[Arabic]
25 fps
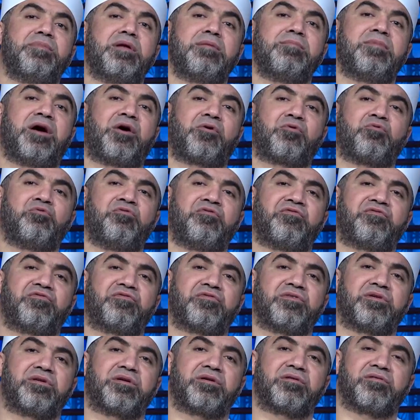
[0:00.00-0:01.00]
بالمعروف
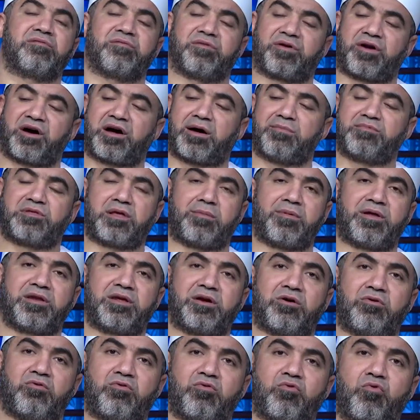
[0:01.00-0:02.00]
رقم
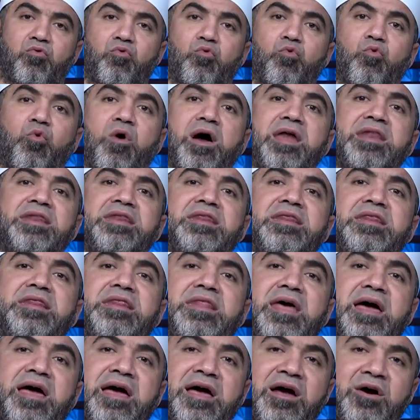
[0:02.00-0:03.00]
ثمانية اهو
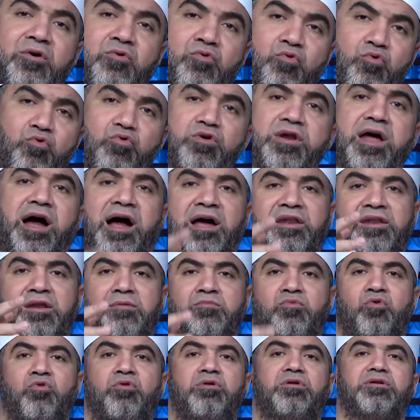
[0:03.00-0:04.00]
والناهون عن
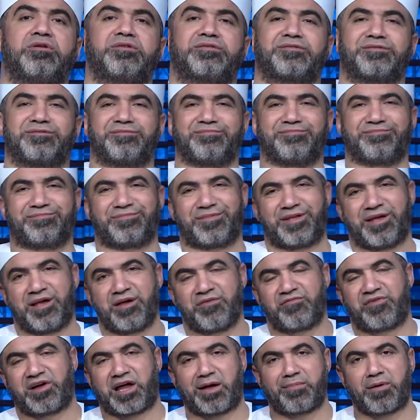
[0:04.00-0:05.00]
المنكر
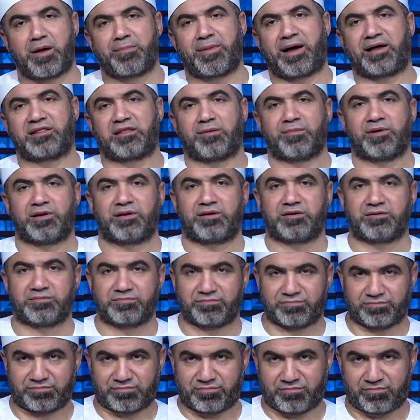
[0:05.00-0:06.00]
فجابها مع ثمانية
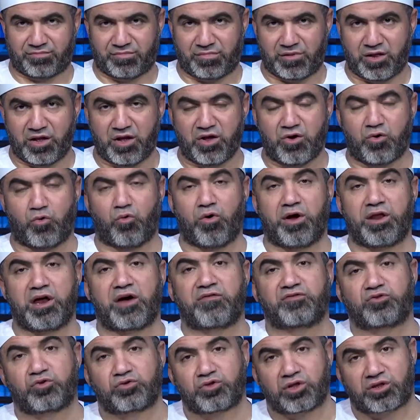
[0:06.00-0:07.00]
وهناك
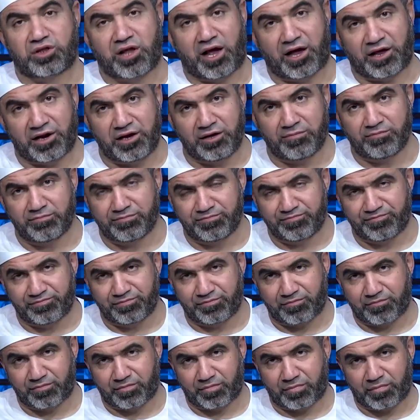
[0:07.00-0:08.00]
في سورة التحريم
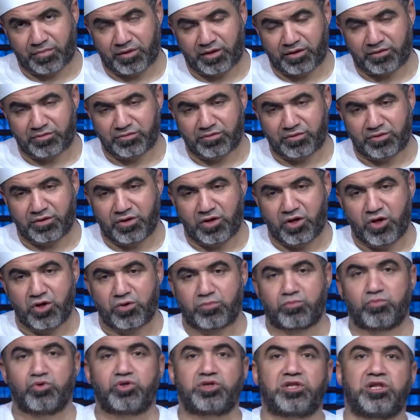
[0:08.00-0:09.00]

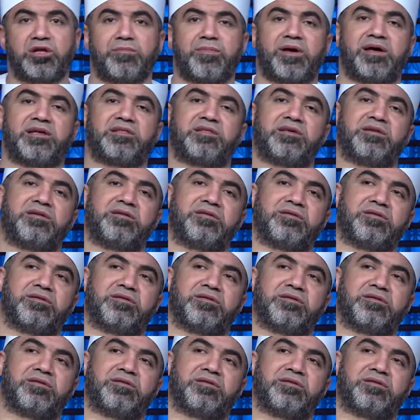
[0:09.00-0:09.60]
مسلمات